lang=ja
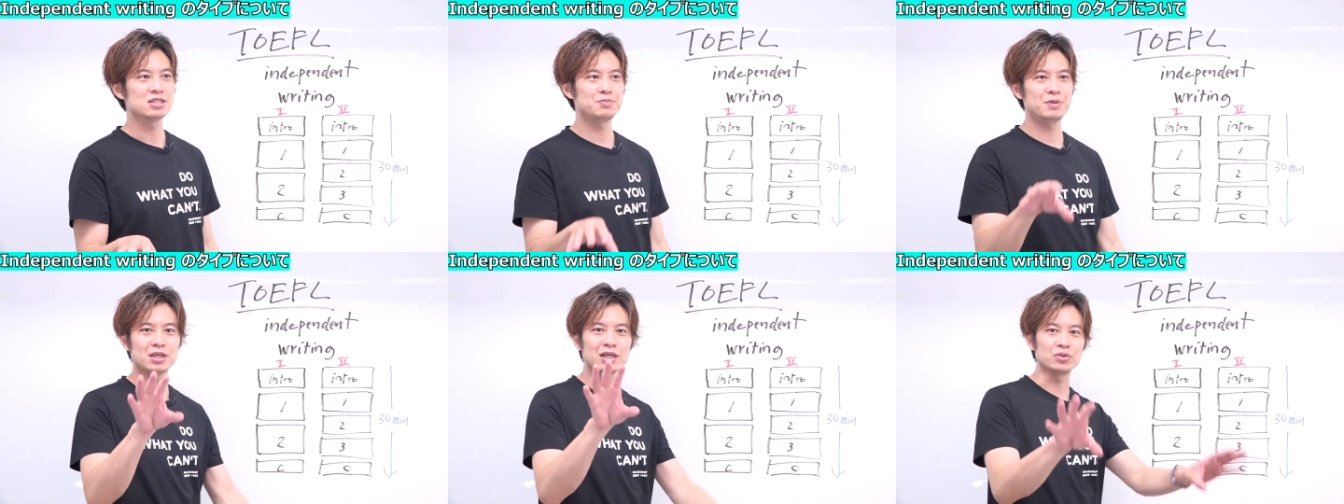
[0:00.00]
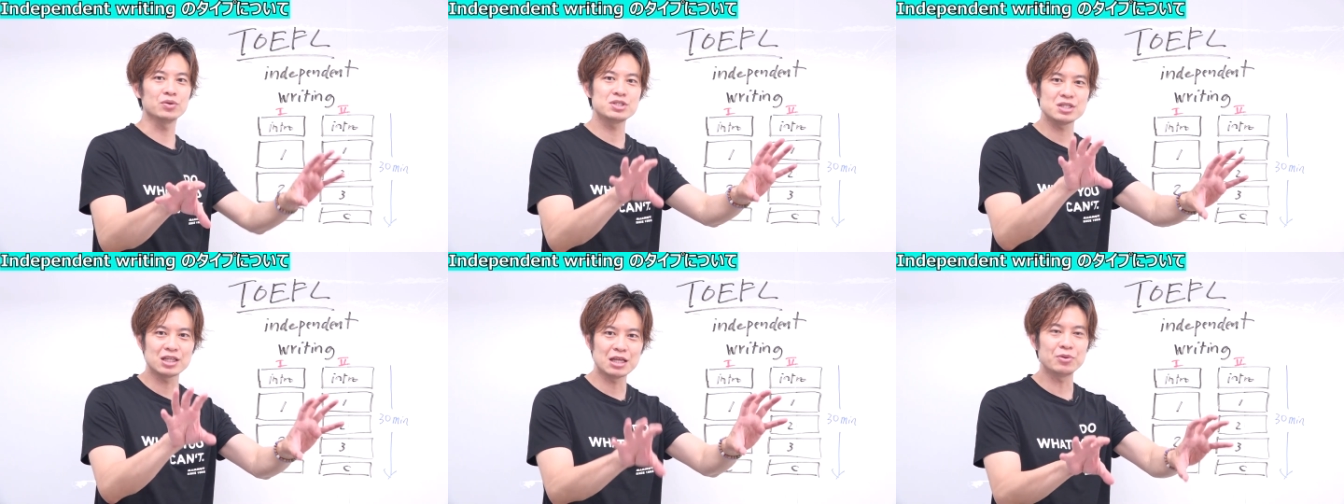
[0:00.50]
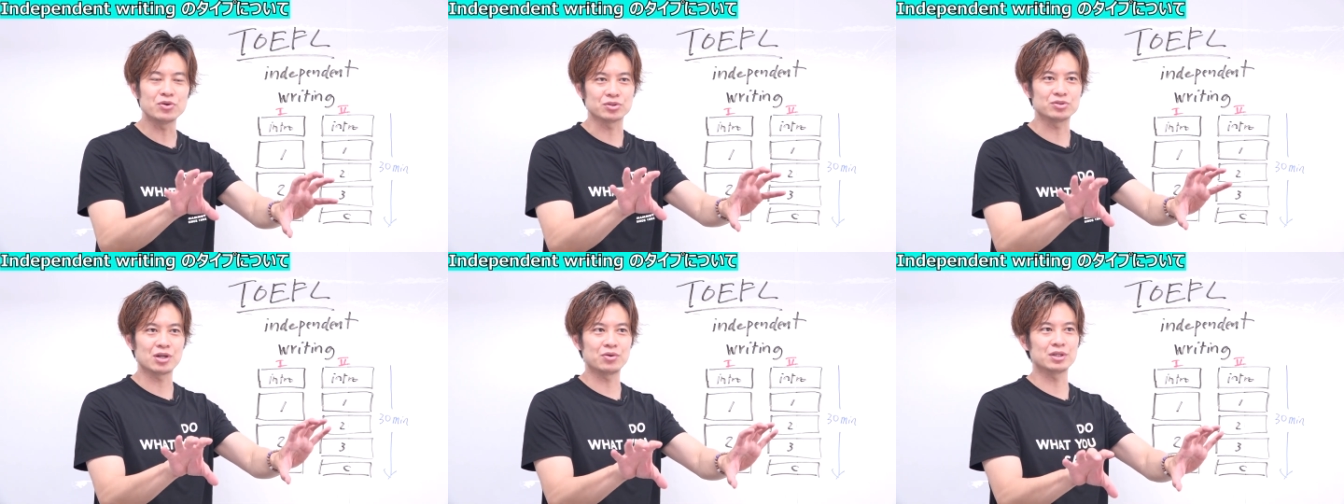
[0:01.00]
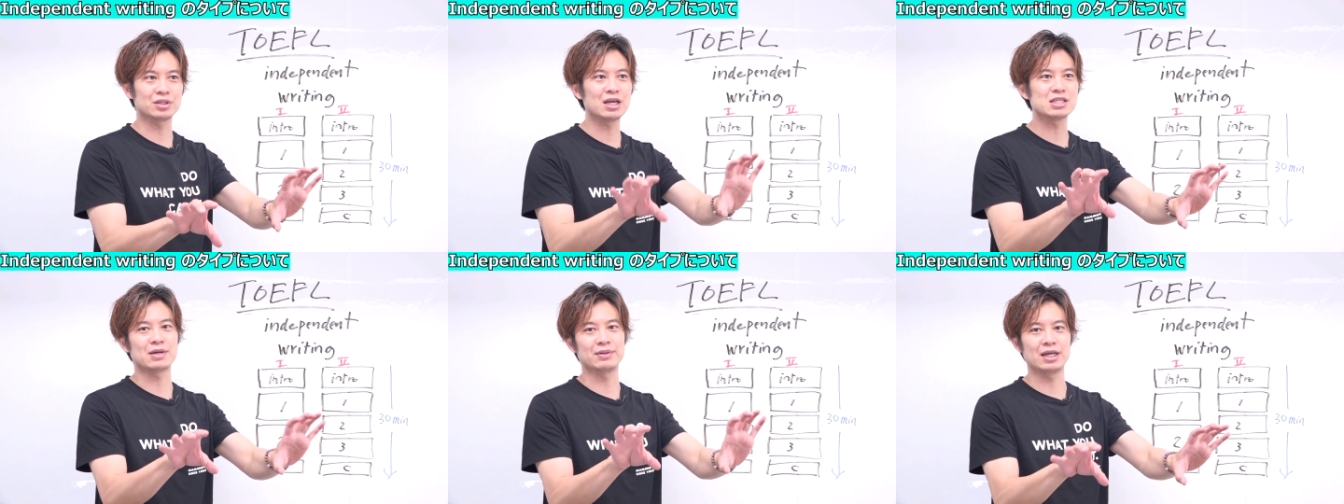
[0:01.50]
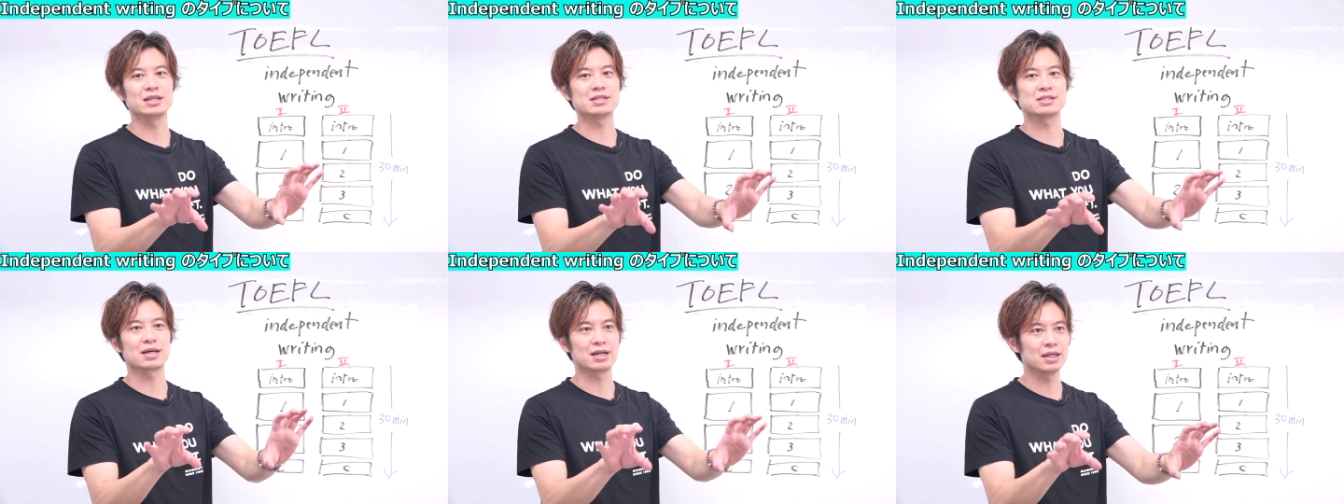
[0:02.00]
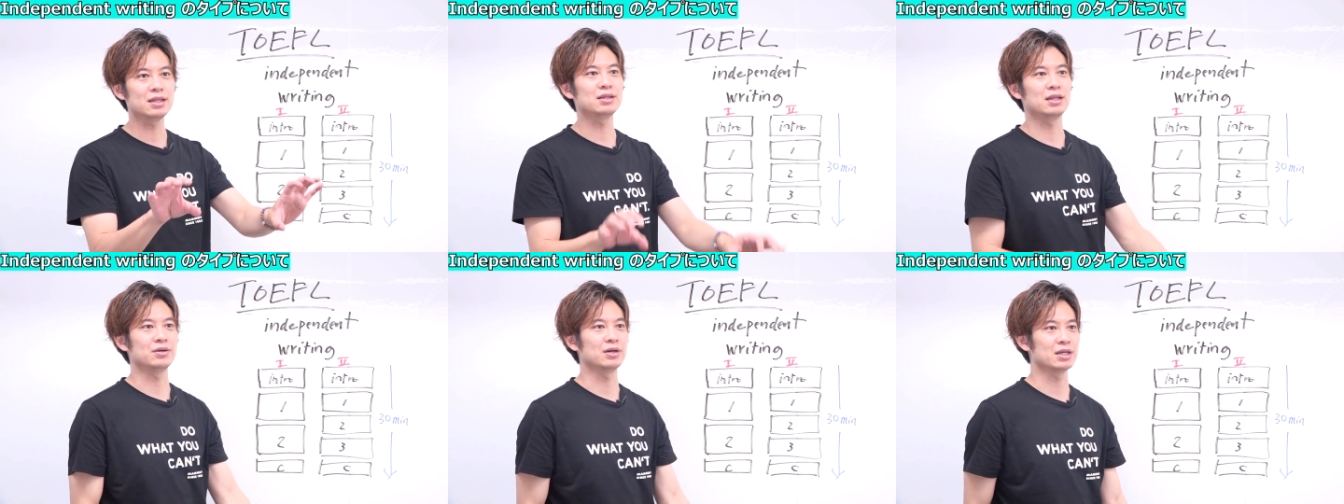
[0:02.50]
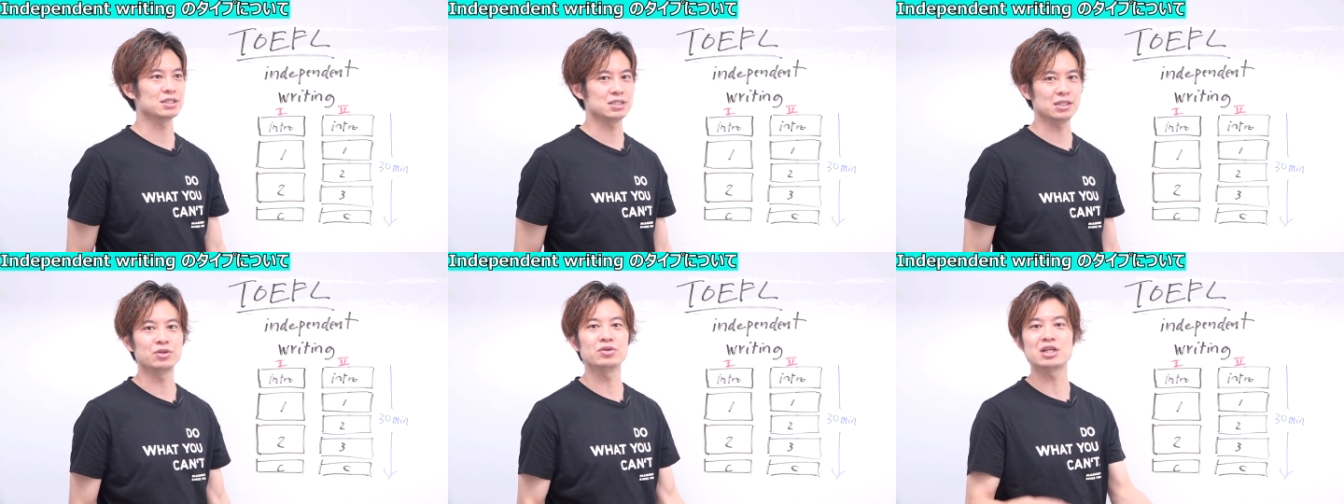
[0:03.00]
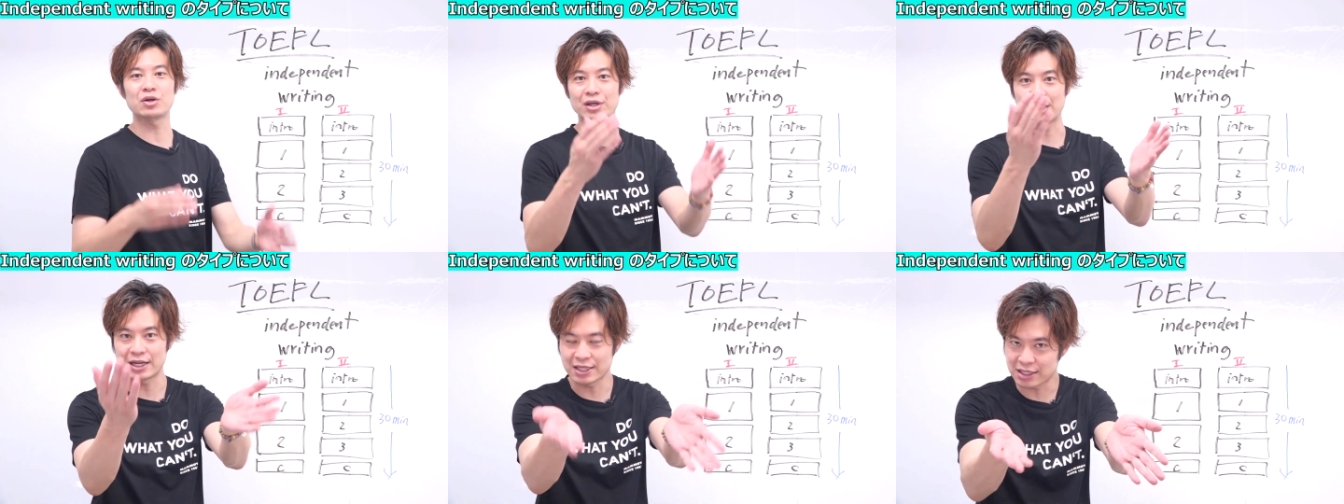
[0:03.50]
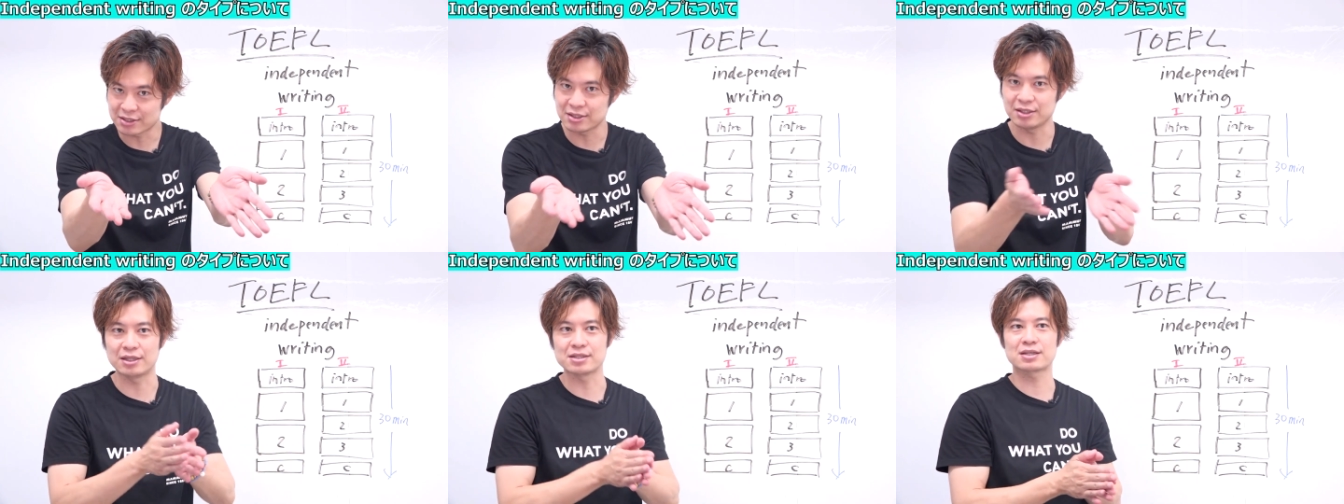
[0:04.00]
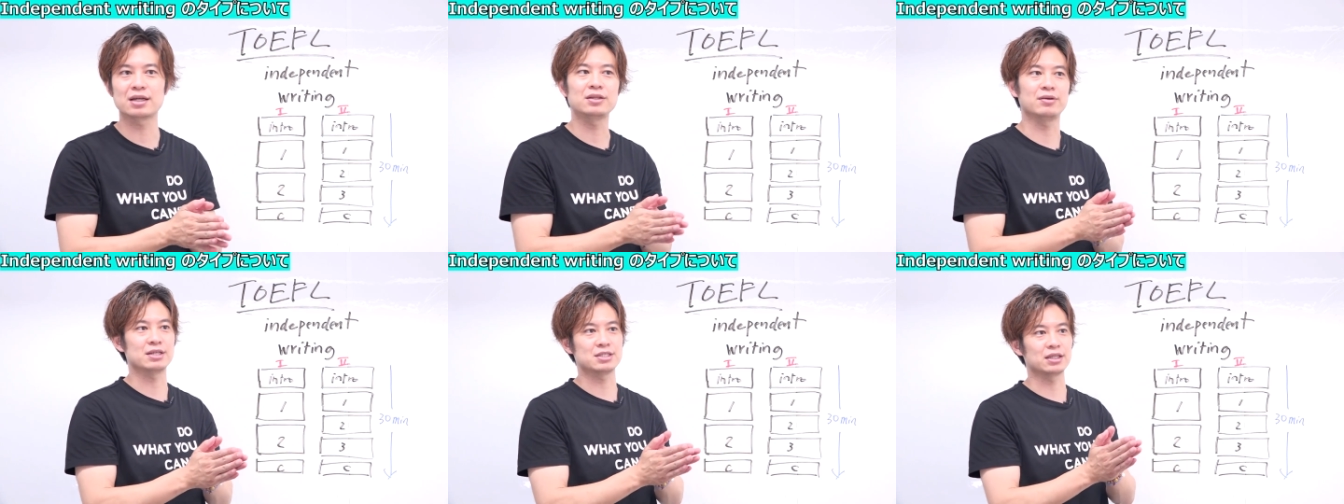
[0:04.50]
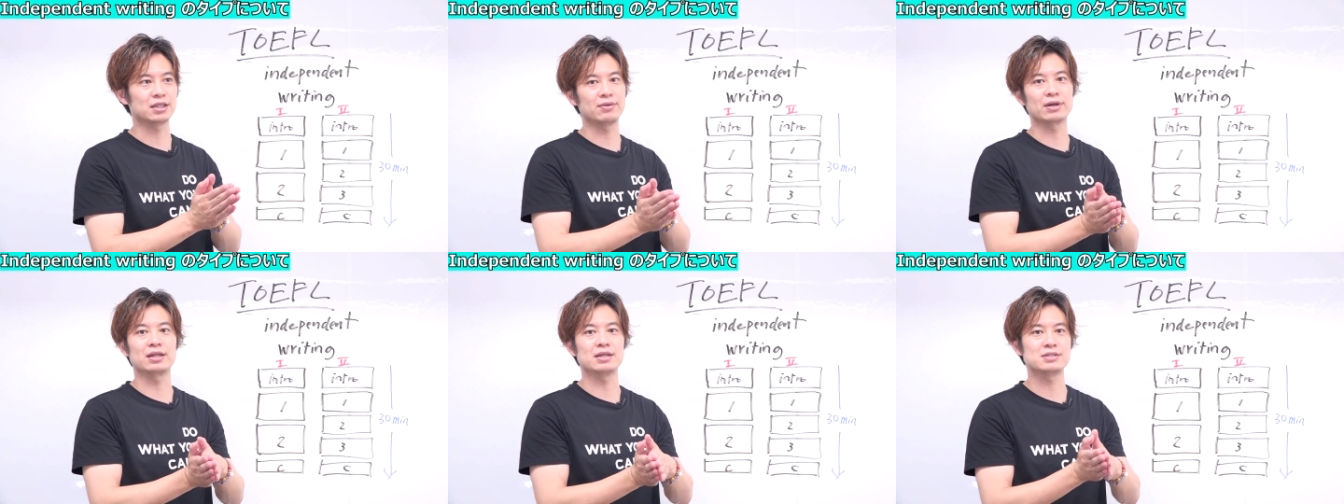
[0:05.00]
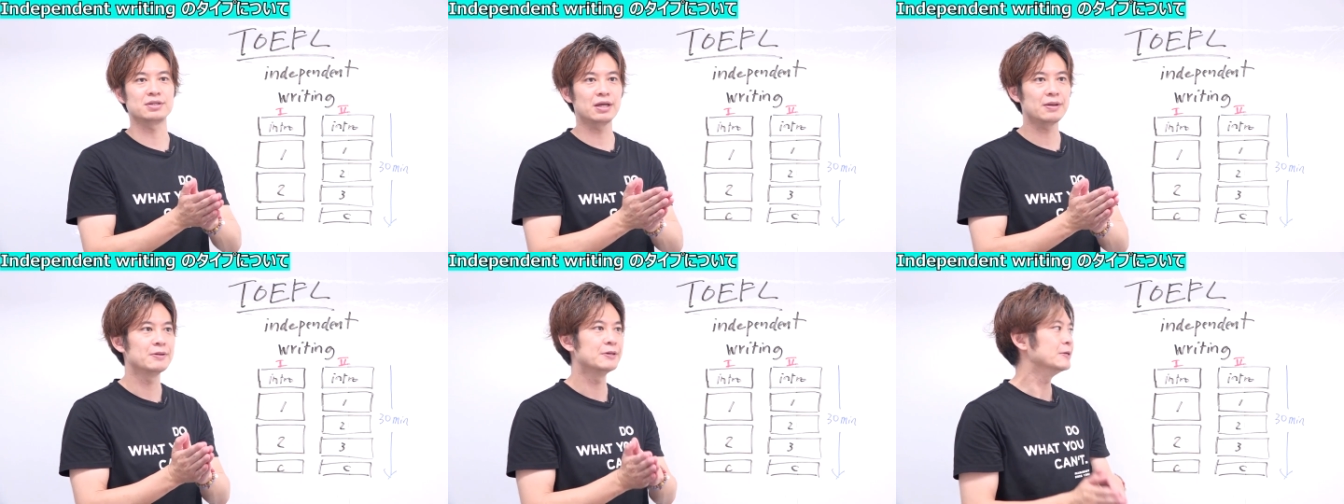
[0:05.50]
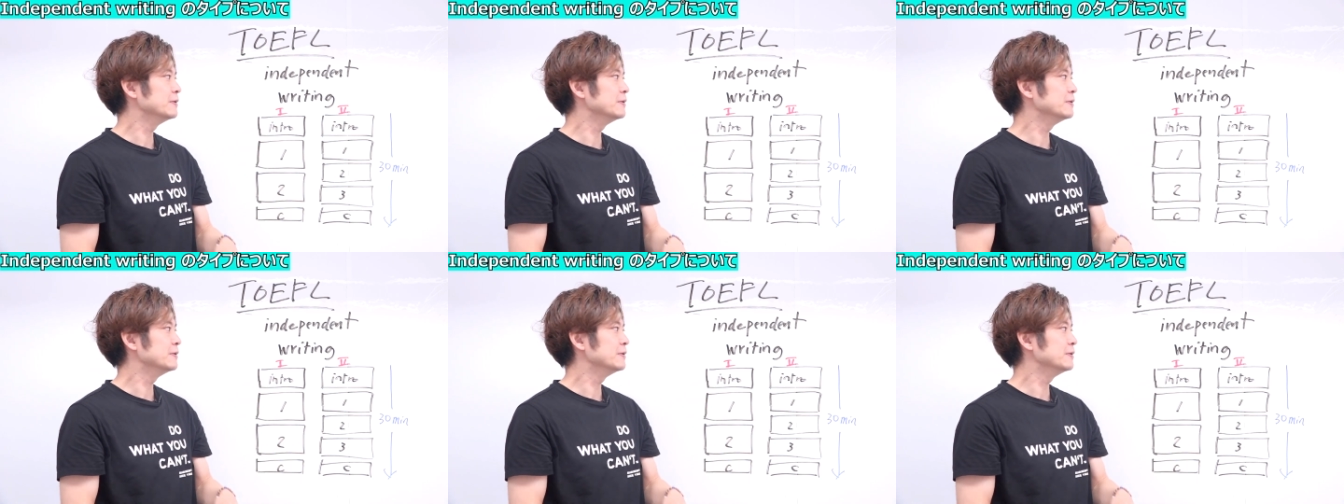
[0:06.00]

スピーキングはどちらでもそれほど大差はないですからねっていう話で、どちらの方がやりやすいんですかって話だったわけですよね。